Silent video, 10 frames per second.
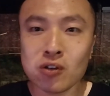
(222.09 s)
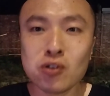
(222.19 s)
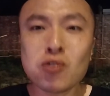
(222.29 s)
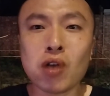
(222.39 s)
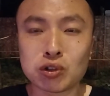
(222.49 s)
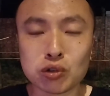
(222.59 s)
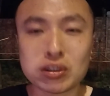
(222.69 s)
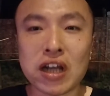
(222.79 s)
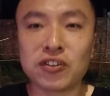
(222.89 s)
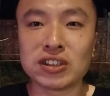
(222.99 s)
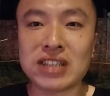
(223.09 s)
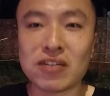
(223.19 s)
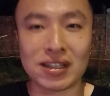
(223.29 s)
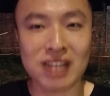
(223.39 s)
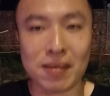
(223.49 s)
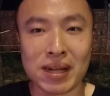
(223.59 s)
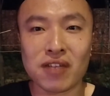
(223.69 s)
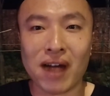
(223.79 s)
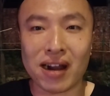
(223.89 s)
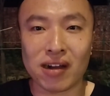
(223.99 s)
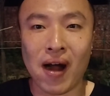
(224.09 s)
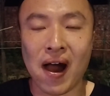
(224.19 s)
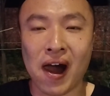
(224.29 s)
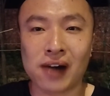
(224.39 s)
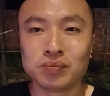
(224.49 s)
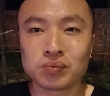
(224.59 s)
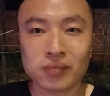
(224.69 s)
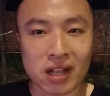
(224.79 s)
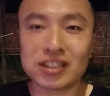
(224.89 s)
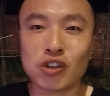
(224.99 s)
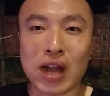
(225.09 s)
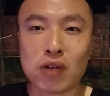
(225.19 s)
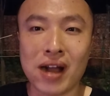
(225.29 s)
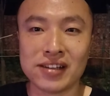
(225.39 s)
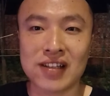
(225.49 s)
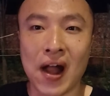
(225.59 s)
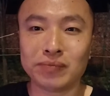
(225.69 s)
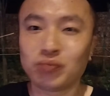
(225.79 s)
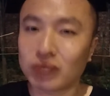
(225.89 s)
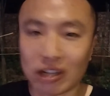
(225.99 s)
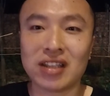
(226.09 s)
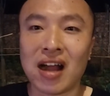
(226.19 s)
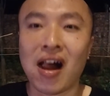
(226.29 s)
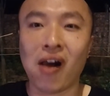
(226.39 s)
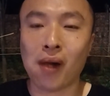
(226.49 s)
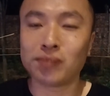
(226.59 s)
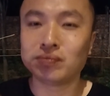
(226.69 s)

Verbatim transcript: 如果住这附近晚上没地方的话，可以出来逛一下，倒是挺好的。